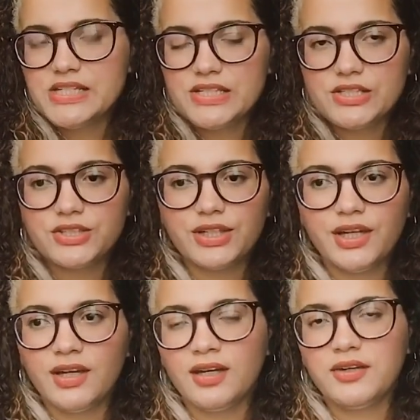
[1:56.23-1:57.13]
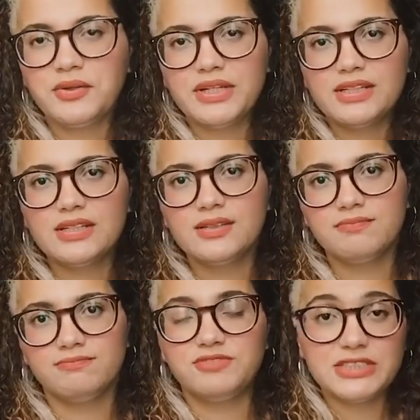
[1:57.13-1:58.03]
Gente, é, eu
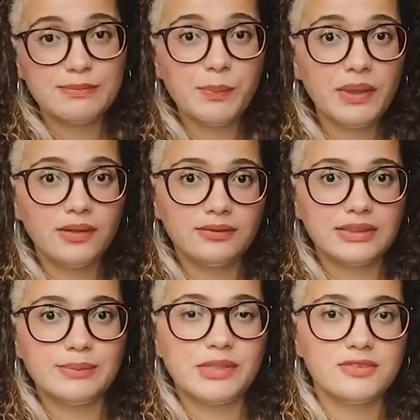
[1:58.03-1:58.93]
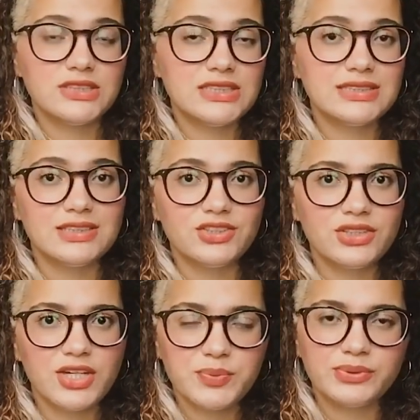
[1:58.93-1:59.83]
queria fazer uma pergunta aqui para vocês antes
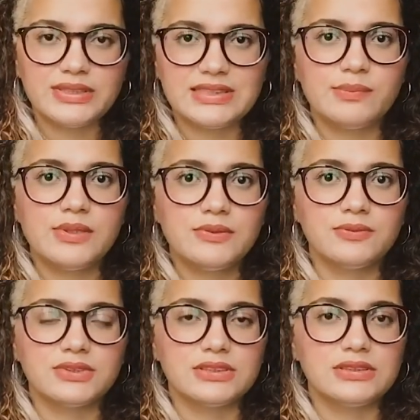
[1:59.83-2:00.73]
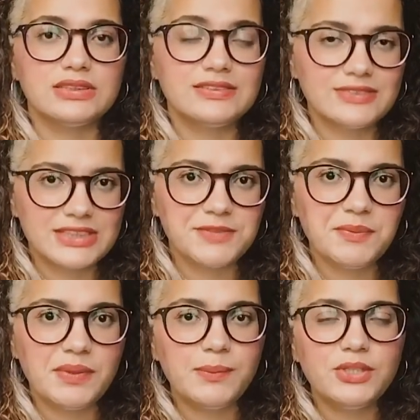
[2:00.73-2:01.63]
de responder essa pergunta, se vocês
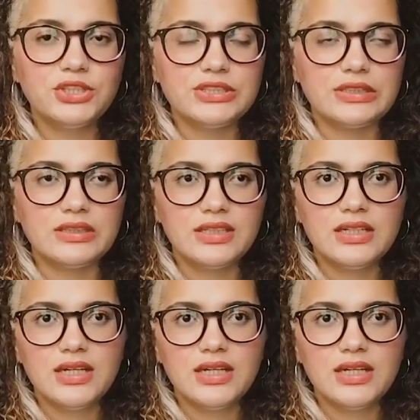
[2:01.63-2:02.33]
me permitirem.